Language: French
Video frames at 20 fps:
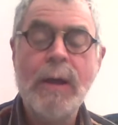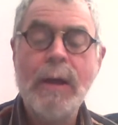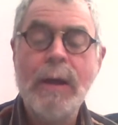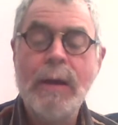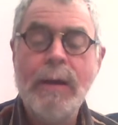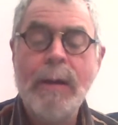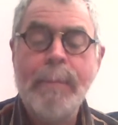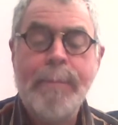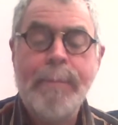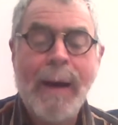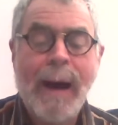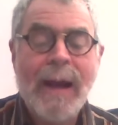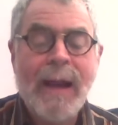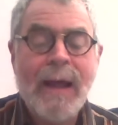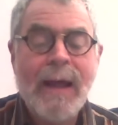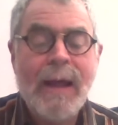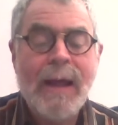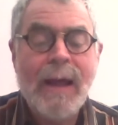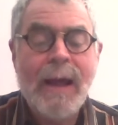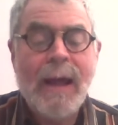Il parle
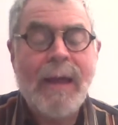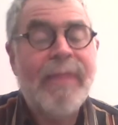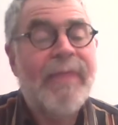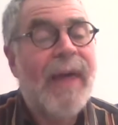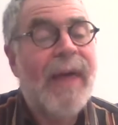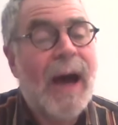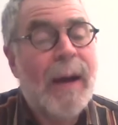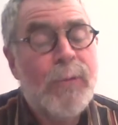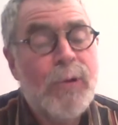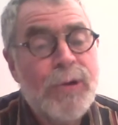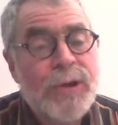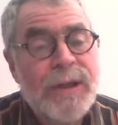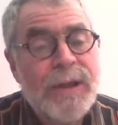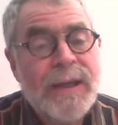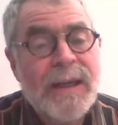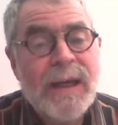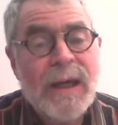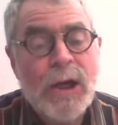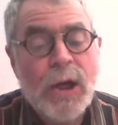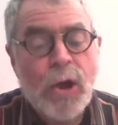
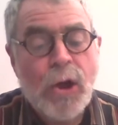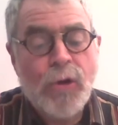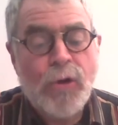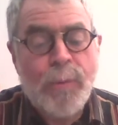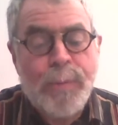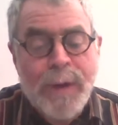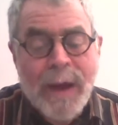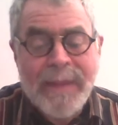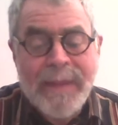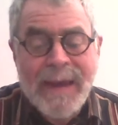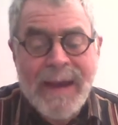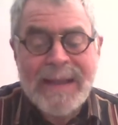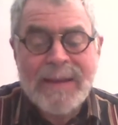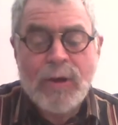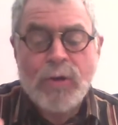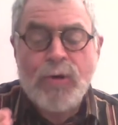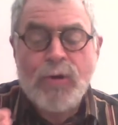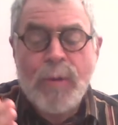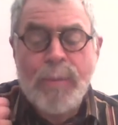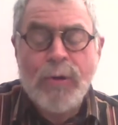d'harmonie, de
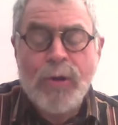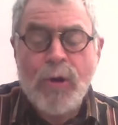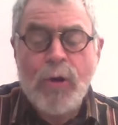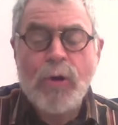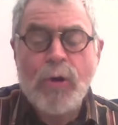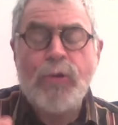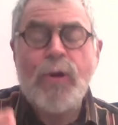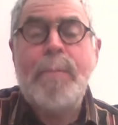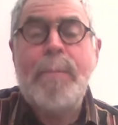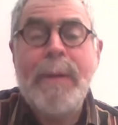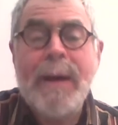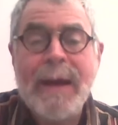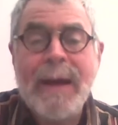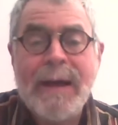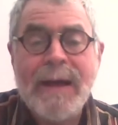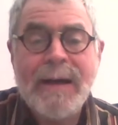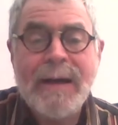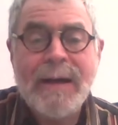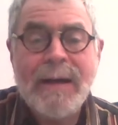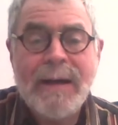bien-être, de bonheur, de paix.
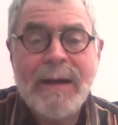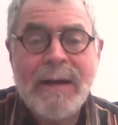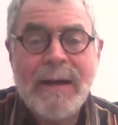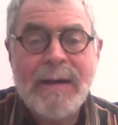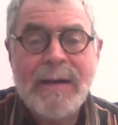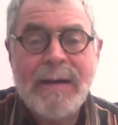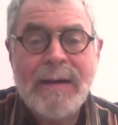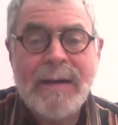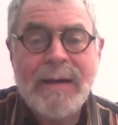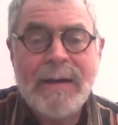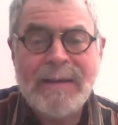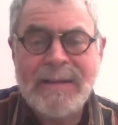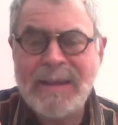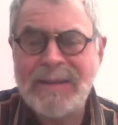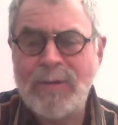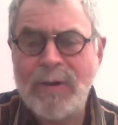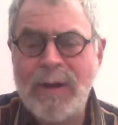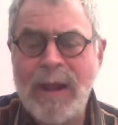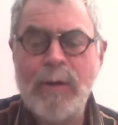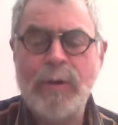C'est
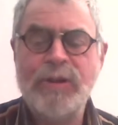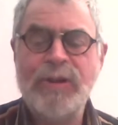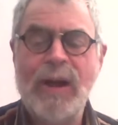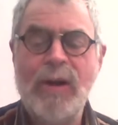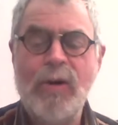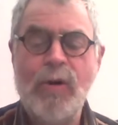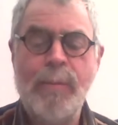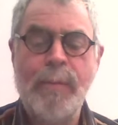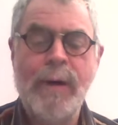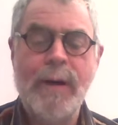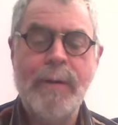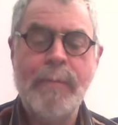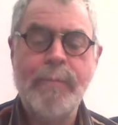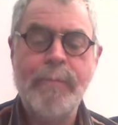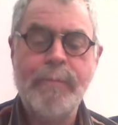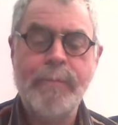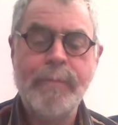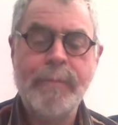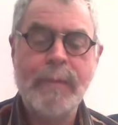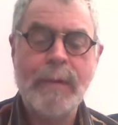cela le shalom.
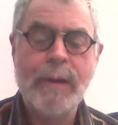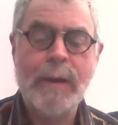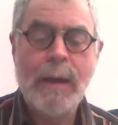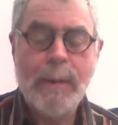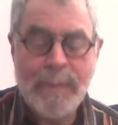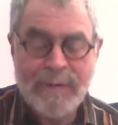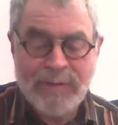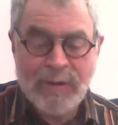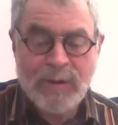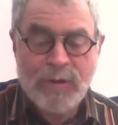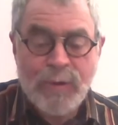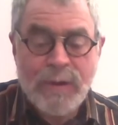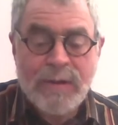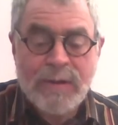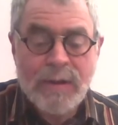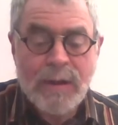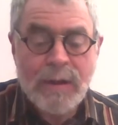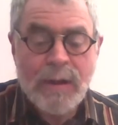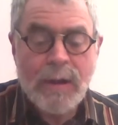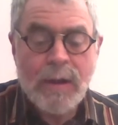Mais
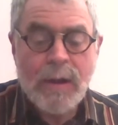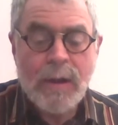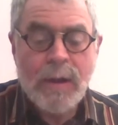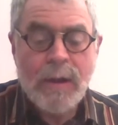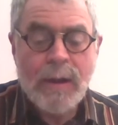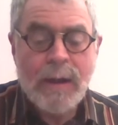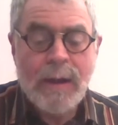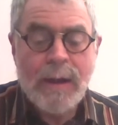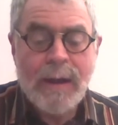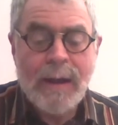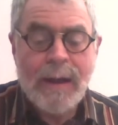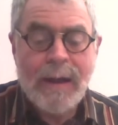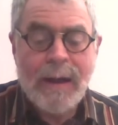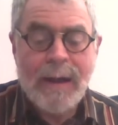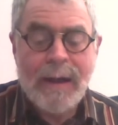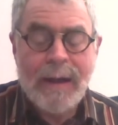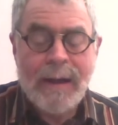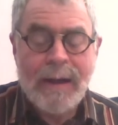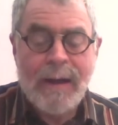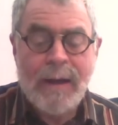ensuite,
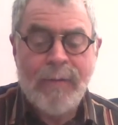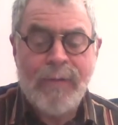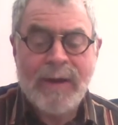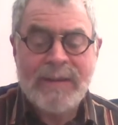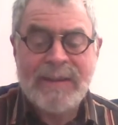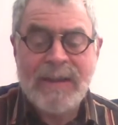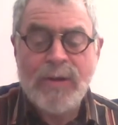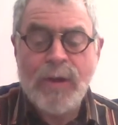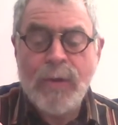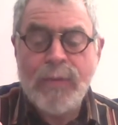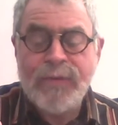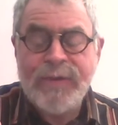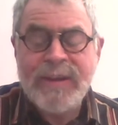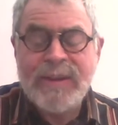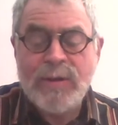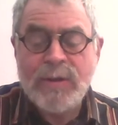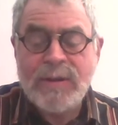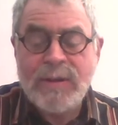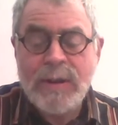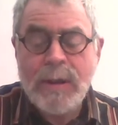le verset 9 dit
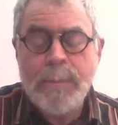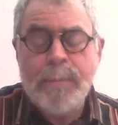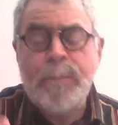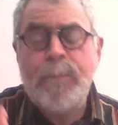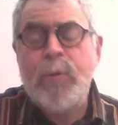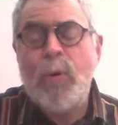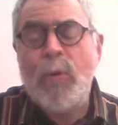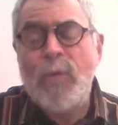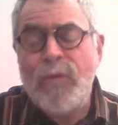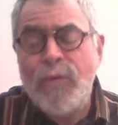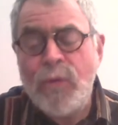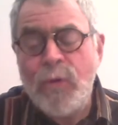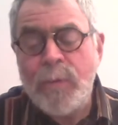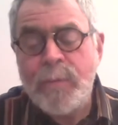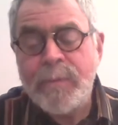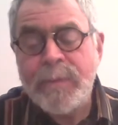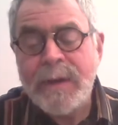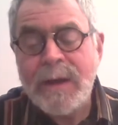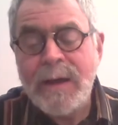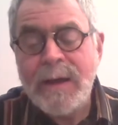ceci,
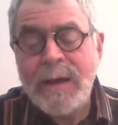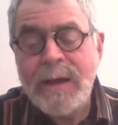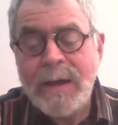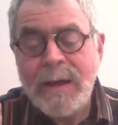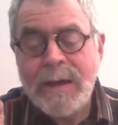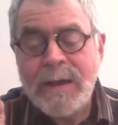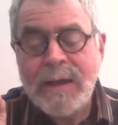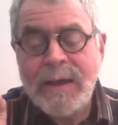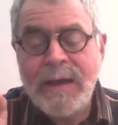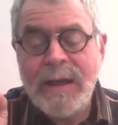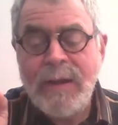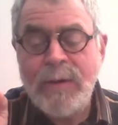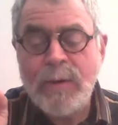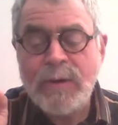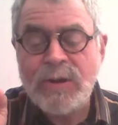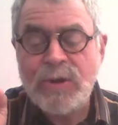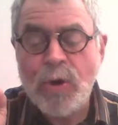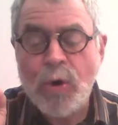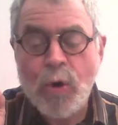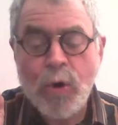pourvu qu'ils ne
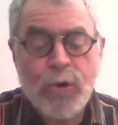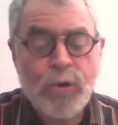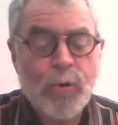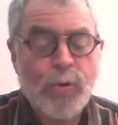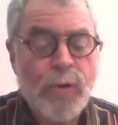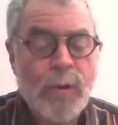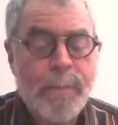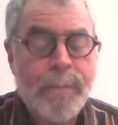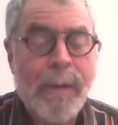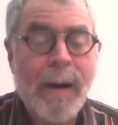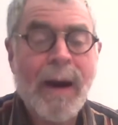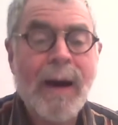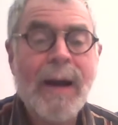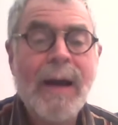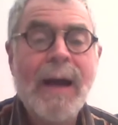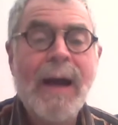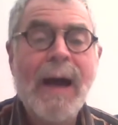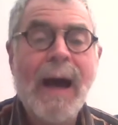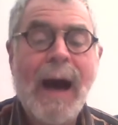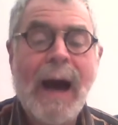se retournent
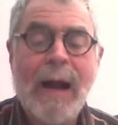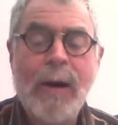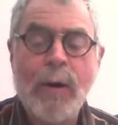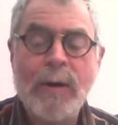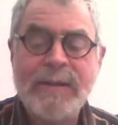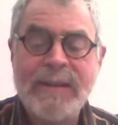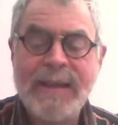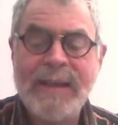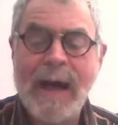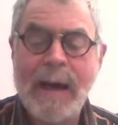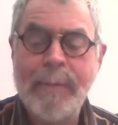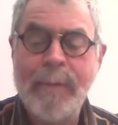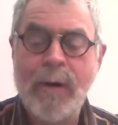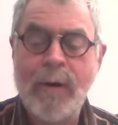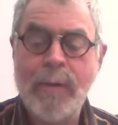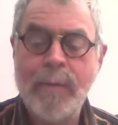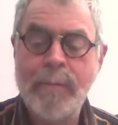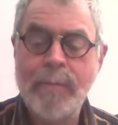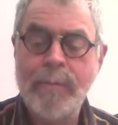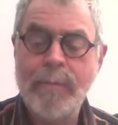pas à leurs
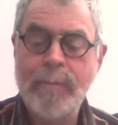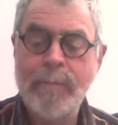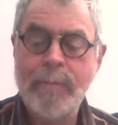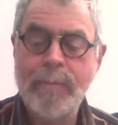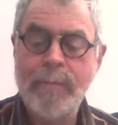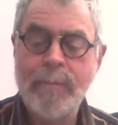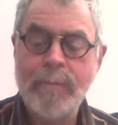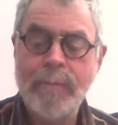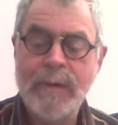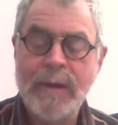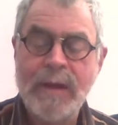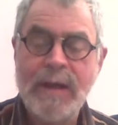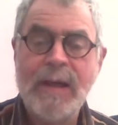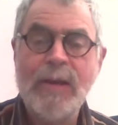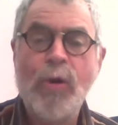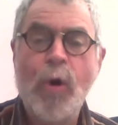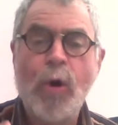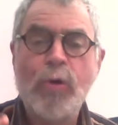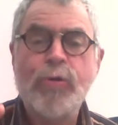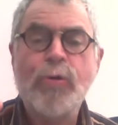égarements. Qu'ils
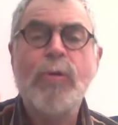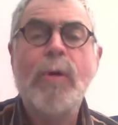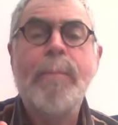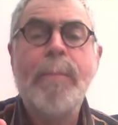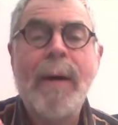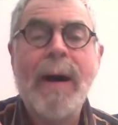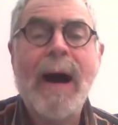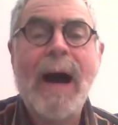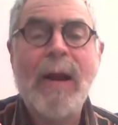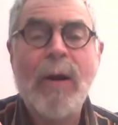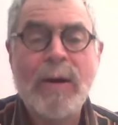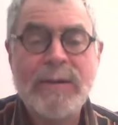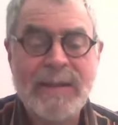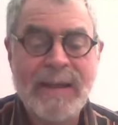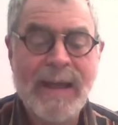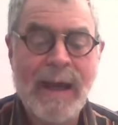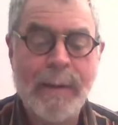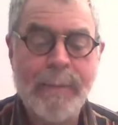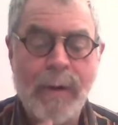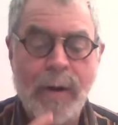ne retournent pas à leurs
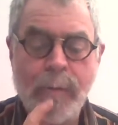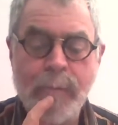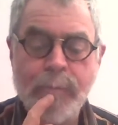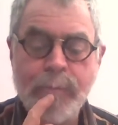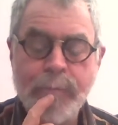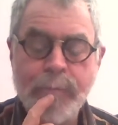égarements.